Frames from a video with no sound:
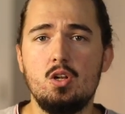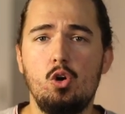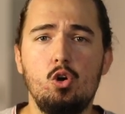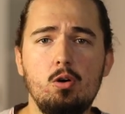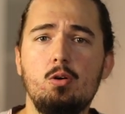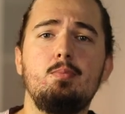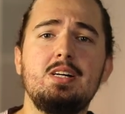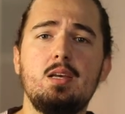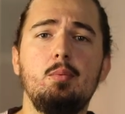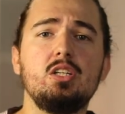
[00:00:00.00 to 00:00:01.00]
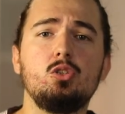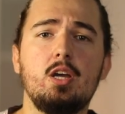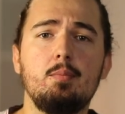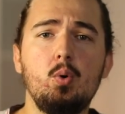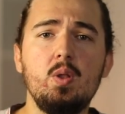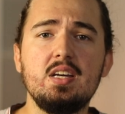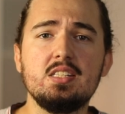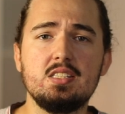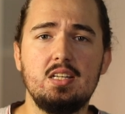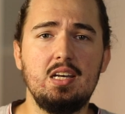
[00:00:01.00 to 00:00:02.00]
Lo más abierto que
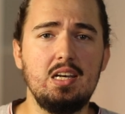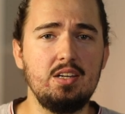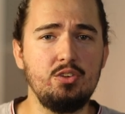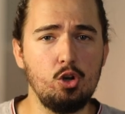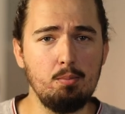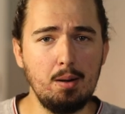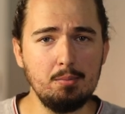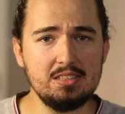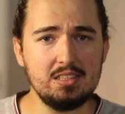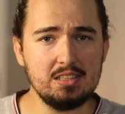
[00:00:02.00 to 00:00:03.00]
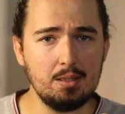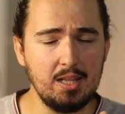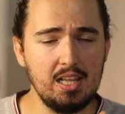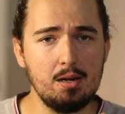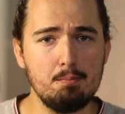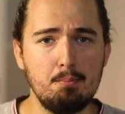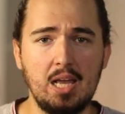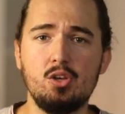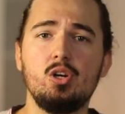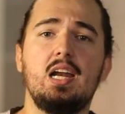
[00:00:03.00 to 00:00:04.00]
puedas normalmente te va a dar
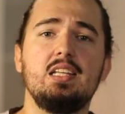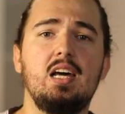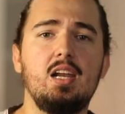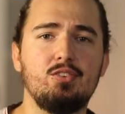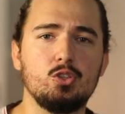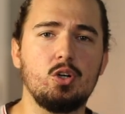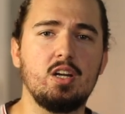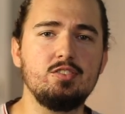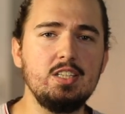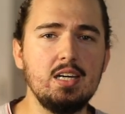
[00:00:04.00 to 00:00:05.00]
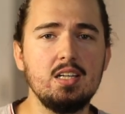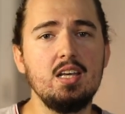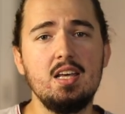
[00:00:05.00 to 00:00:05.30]
mayor calidad a la fotografía